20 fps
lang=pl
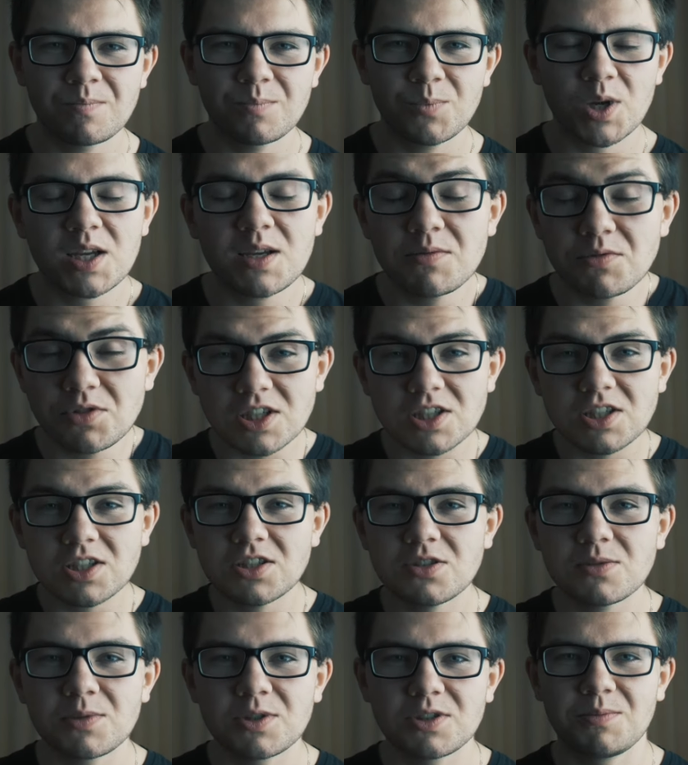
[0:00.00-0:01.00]
Po jakimś czasie
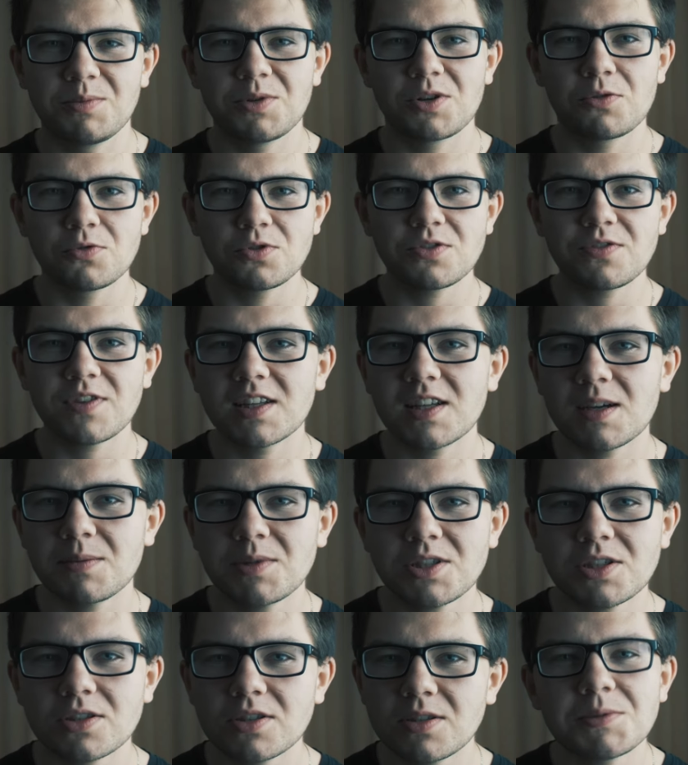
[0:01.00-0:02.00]
sobie dopiero
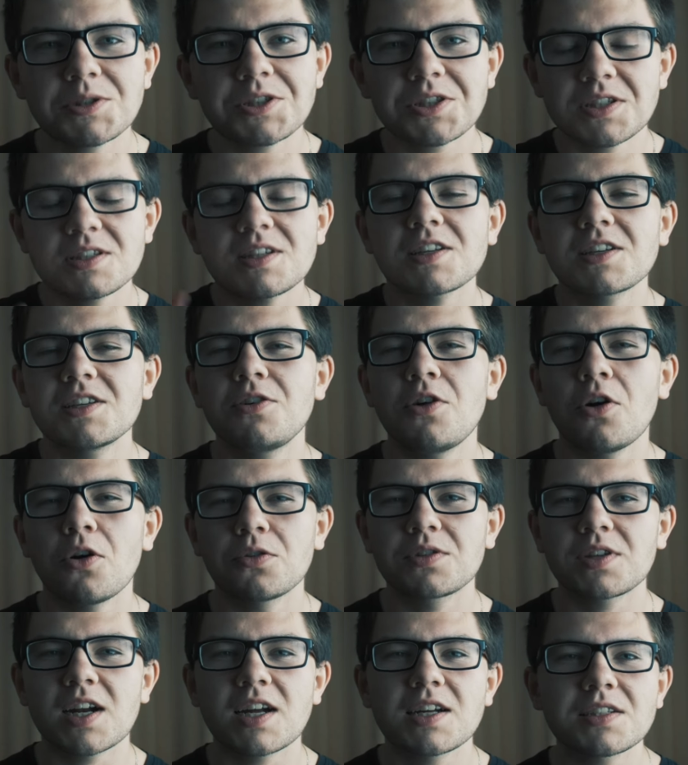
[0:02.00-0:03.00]
uświadamia, że gdy masz ten taki
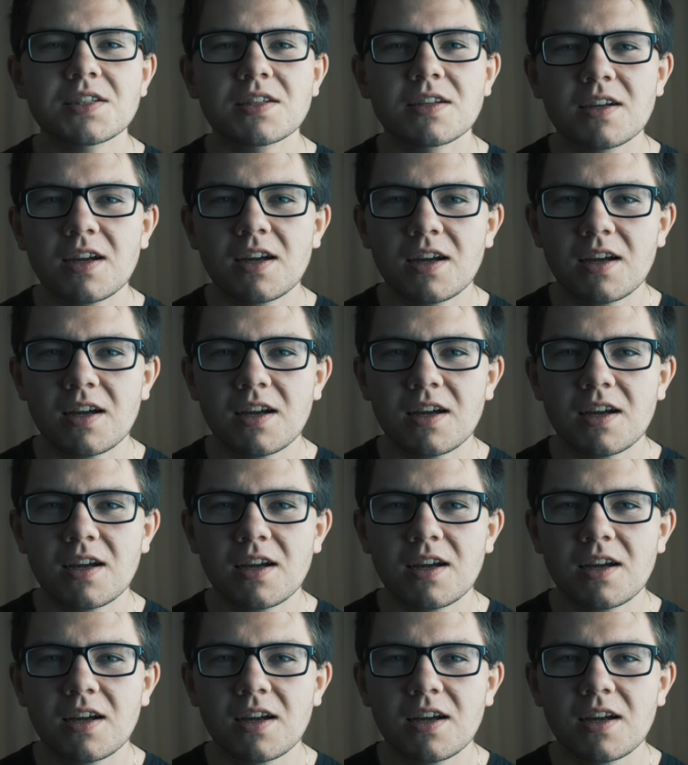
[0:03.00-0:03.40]
kontrast,